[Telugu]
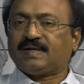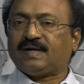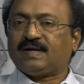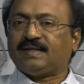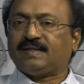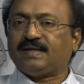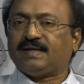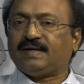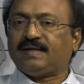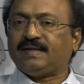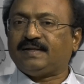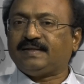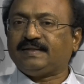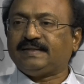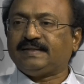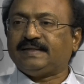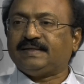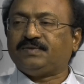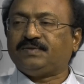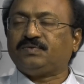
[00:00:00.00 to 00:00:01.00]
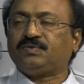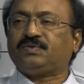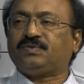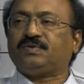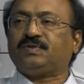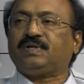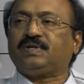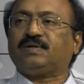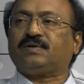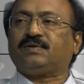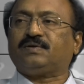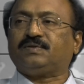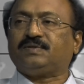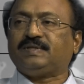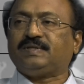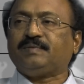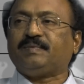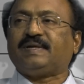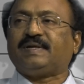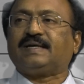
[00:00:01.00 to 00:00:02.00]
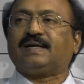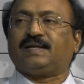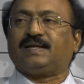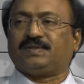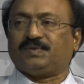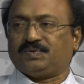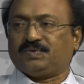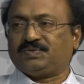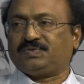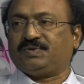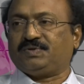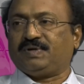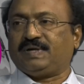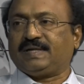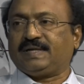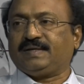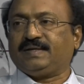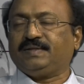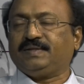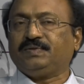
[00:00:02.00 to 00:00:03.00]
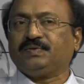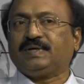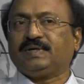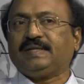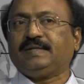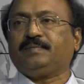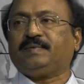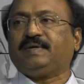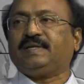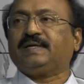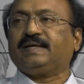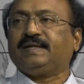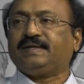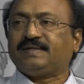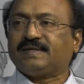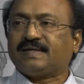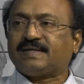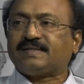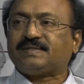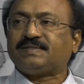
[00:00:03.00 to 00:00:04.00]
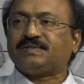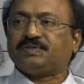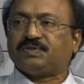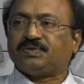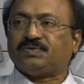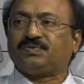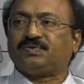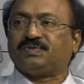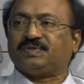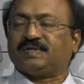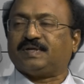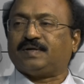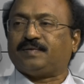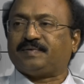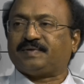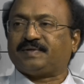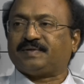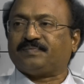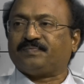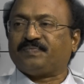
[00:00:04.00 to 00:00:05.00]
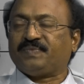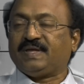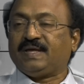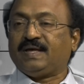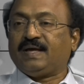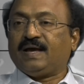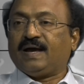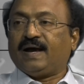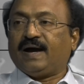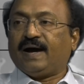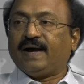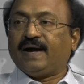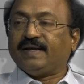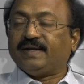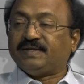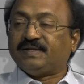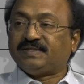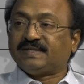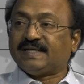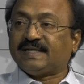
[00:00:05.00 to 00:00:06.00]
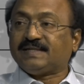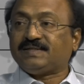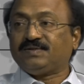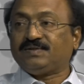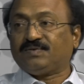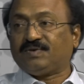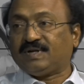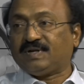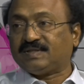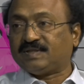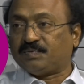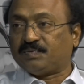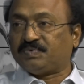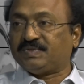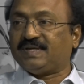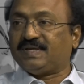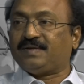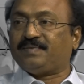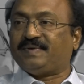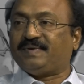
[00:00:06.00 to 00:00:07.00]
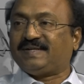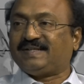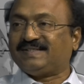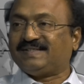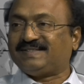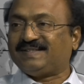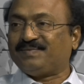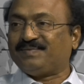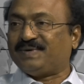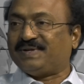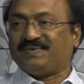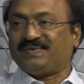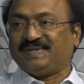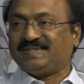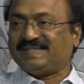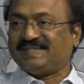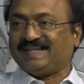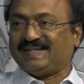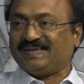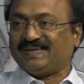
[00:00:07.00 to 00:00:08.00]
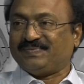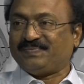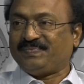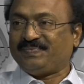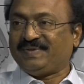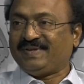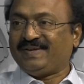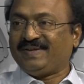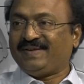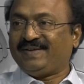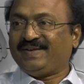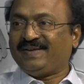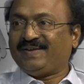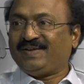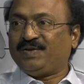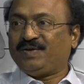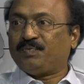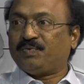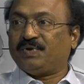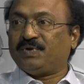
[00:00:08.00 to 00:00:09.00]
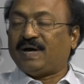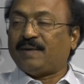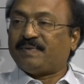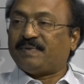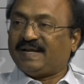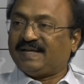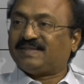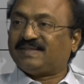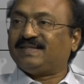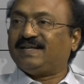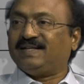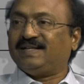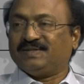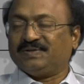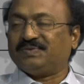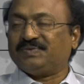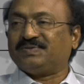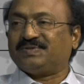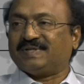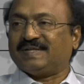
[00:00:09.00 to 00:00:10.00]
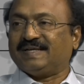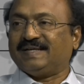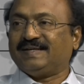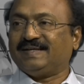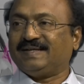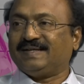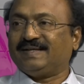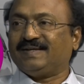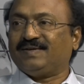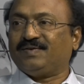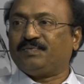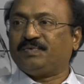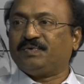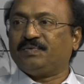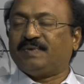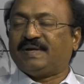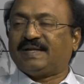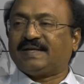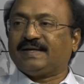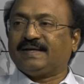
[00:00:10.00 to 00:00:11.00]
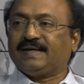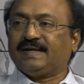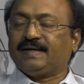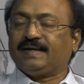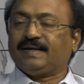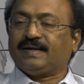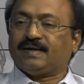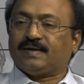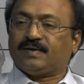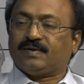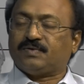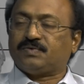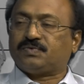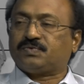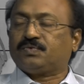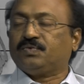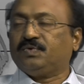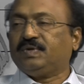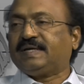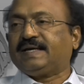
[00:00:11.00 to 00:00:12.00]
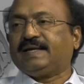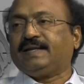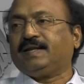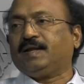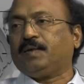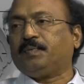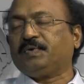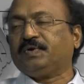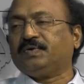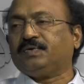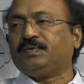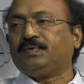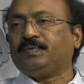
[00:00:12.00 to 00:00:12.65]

కాదా అనేది ఎదుగుతున్న కొద్దీ మనకు అర్థమవుతాం అంటే ఉంటాయి ఎందుకని మనకి ఎడ్యుకేషన్ జరుగుతుంది కాబట్టి ఆ ఎడ్యుకేషన్ కూడా తప్పుదారి పట్టిస్తే మనం ఏం చేయలేం ఇప్పుడు ఆ ప్రయత్నాలు జరుగుతున్నాయి ఇప్పుడు మనకి స్కూల్కి వెళ్ళినప్పుడు